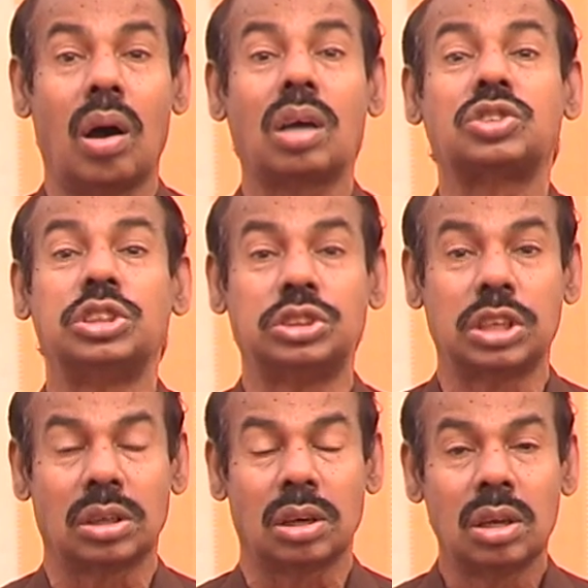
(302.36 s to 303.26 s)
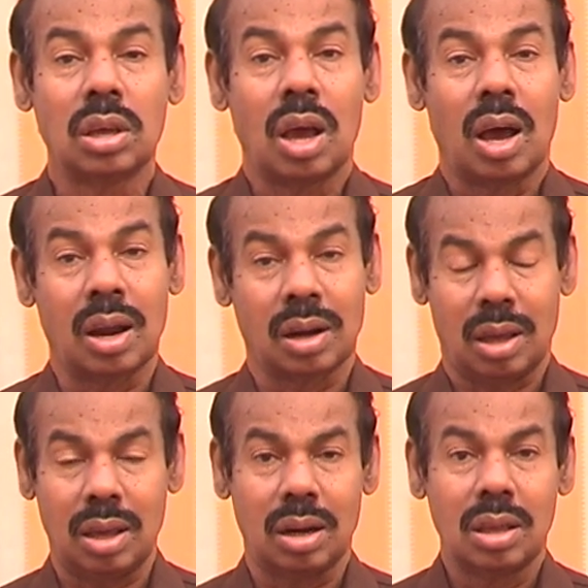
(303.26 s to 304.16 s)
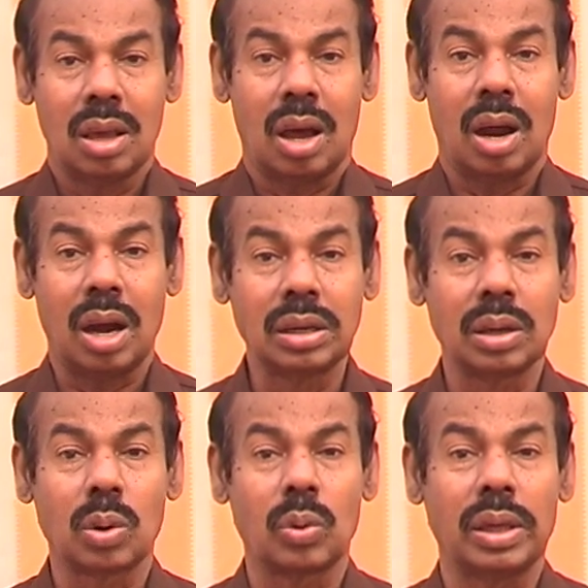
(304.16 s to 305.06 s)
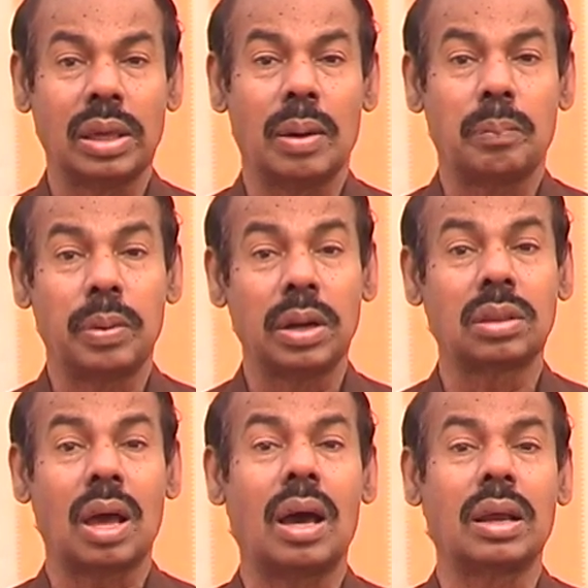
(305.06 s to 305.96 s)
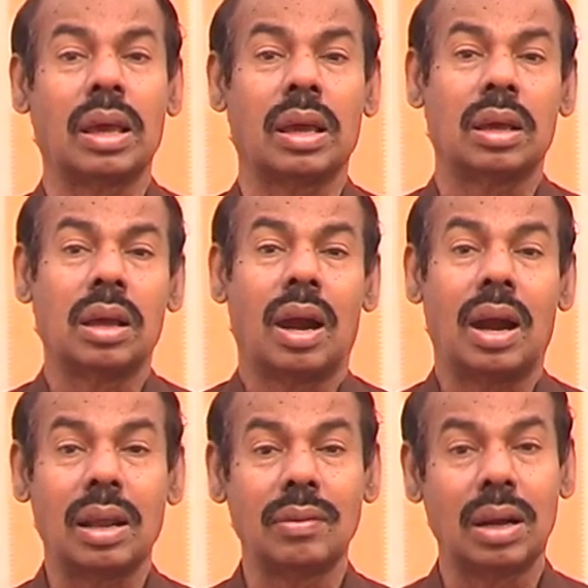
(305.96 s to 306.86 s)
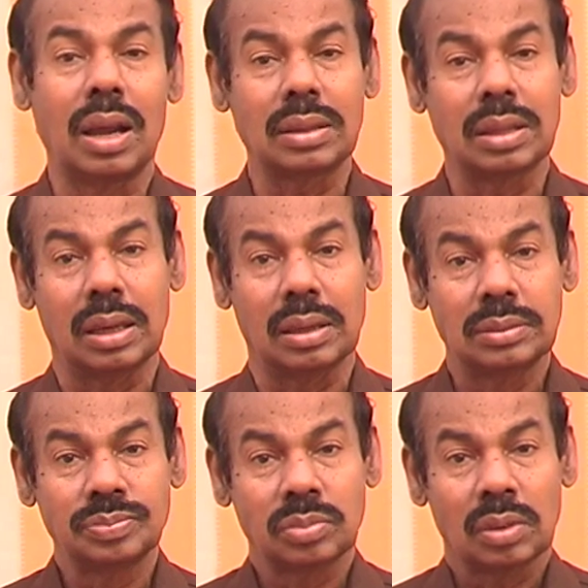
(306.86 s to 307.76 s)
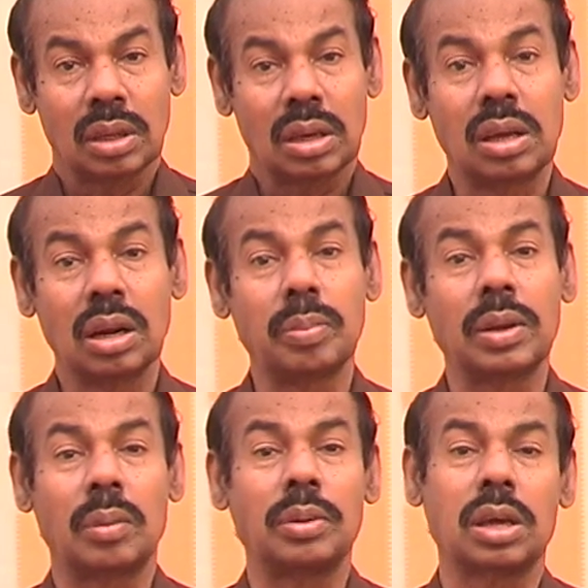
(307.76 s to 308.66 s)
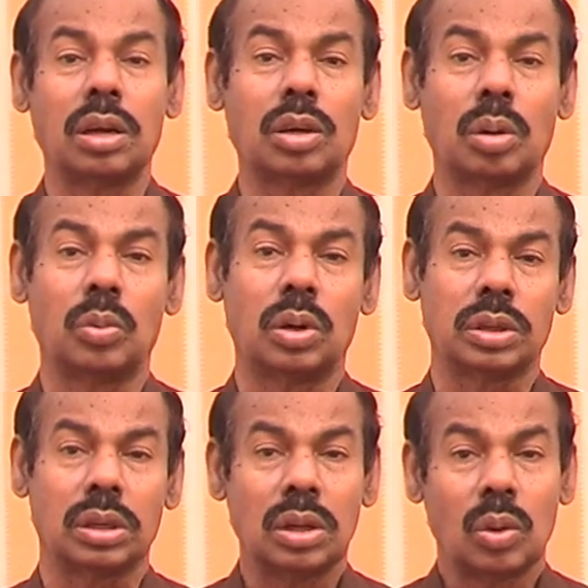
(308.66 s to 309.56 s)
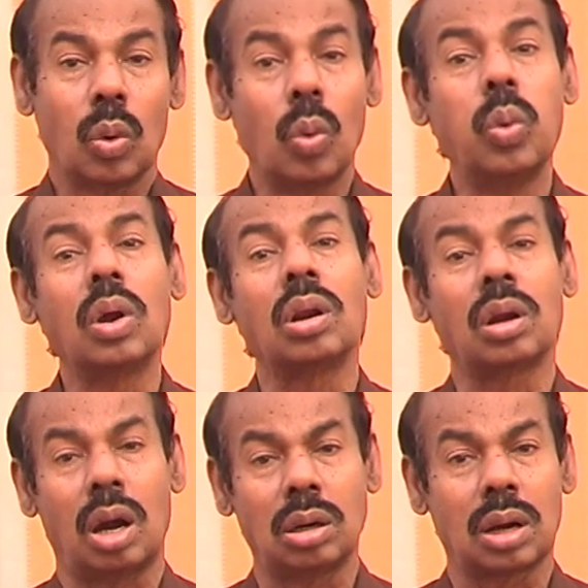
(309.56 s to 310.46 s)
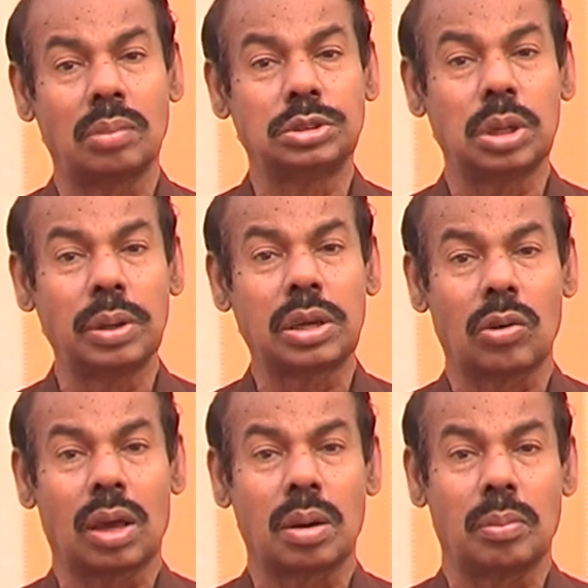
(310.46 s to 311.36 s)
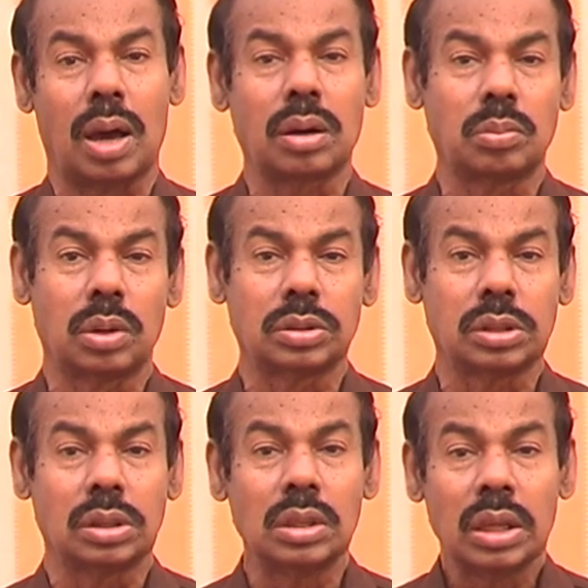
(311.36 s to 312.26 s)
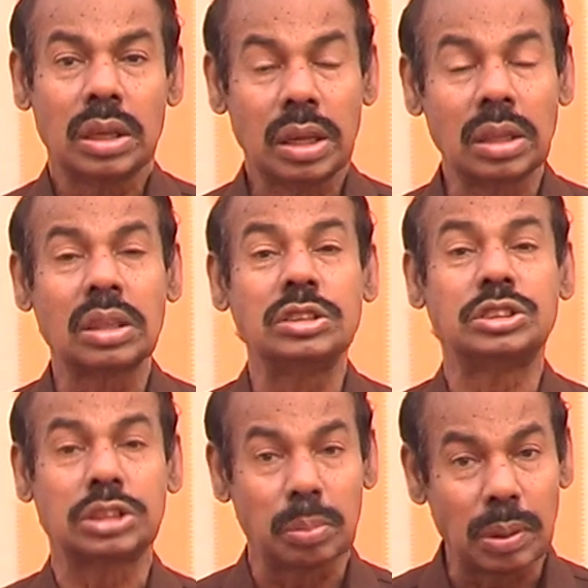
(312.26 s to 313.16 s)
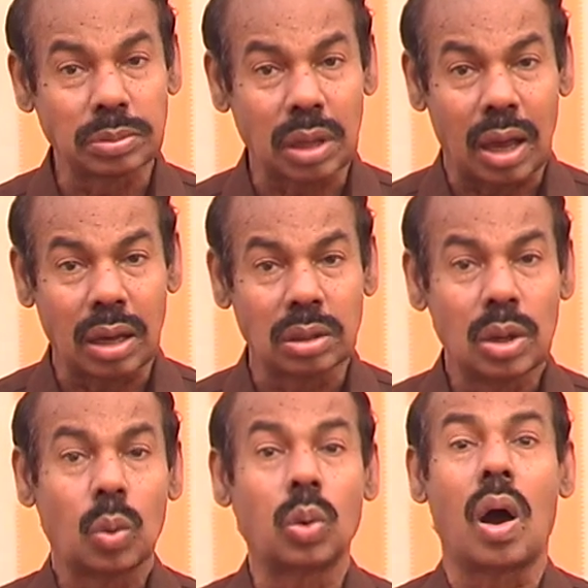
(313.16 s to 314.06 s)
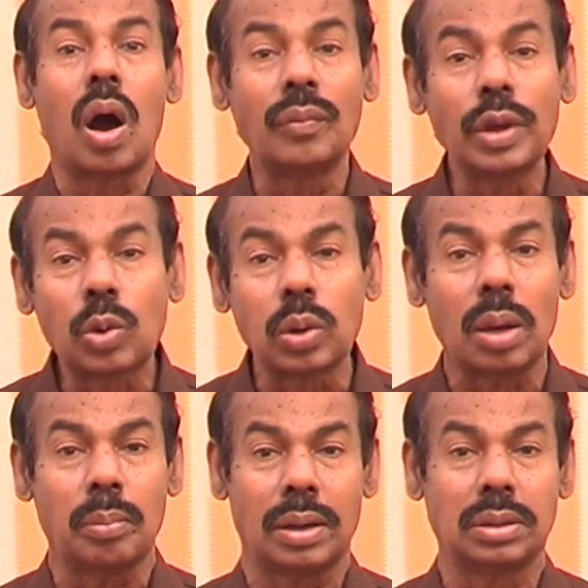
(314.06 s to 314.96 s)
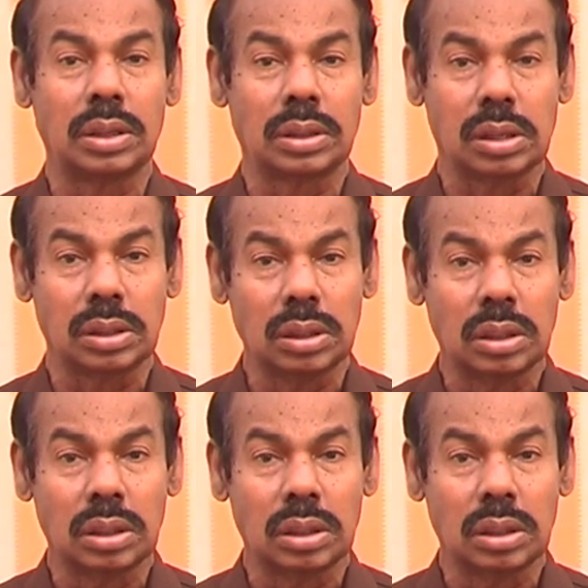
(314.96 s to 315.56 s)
ஆக்சிஜன் ஆனால் ஆண்டவருடைய பெரிதான அளவில்லாத கிருபை நமக்கு இருக்கும் பொழுது ஒவ்வொரு நாளும் நாம் உலகம் மாறும் பொழுது இந்த ஜபம்தான் ஒரு ஆவிக்குரிய மனிதனுக்கு